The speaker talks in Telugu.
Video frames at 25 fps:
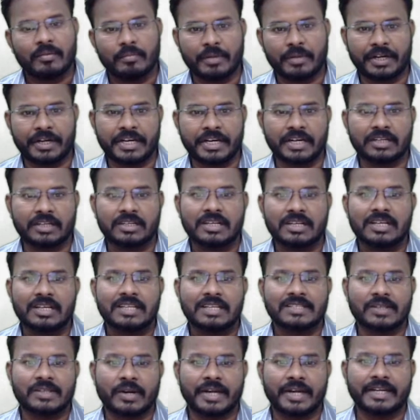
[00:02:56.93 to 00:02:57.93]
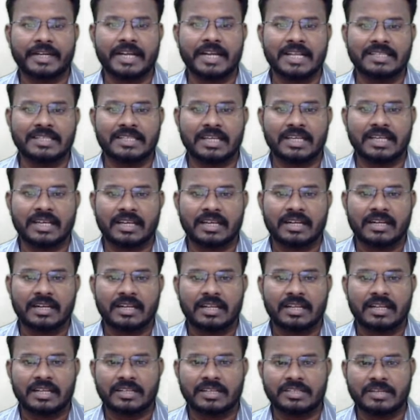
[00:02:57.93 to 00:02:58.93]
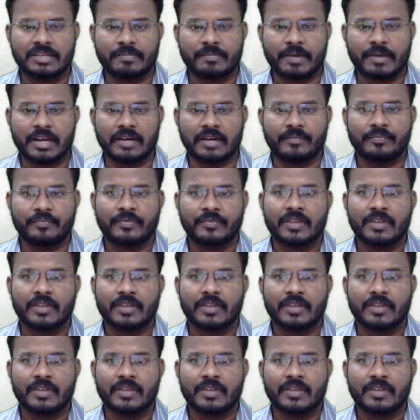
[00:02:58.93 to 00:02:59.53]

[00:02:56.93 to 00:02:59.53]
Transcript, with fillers: బ్రిటన్ సో రైట్ ఆన్సర్ జపాన్